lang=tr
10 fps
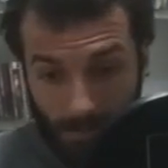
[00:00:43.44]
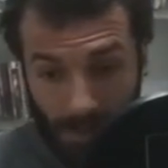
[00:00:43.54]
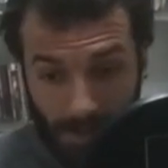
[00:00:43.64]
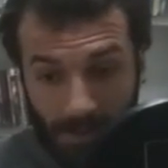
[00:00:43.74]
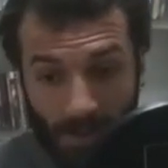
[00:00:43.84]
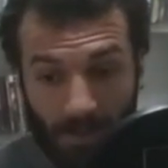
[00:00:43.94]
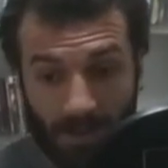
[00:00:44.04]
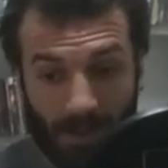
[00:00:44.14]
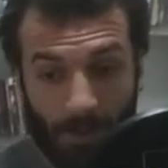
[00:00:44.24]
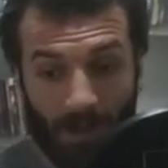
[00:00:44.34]
Ben de bir
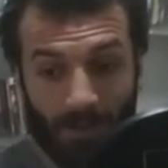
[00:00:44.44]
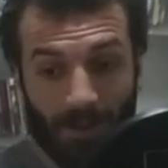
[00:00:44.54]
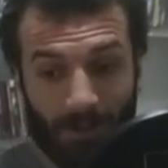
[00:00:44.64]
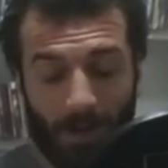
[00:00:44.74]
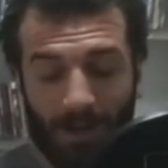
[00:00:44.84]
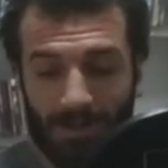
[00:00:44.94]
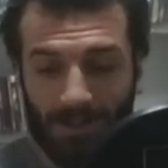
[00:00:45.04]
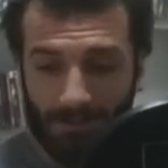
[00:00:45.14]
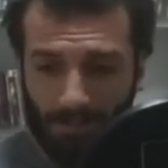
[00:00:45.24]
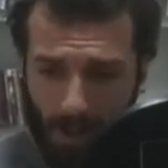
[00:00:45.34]
zamanlar
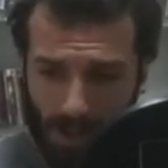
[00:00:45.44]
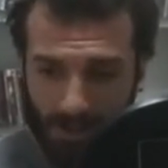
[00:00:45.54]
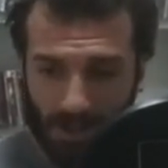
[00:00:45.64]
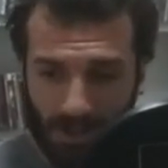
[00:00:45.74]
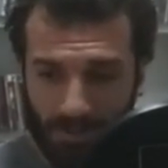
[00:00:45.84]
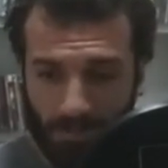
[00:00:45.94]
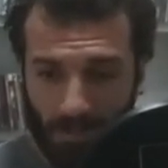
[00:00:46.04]
baktım, bakıldım.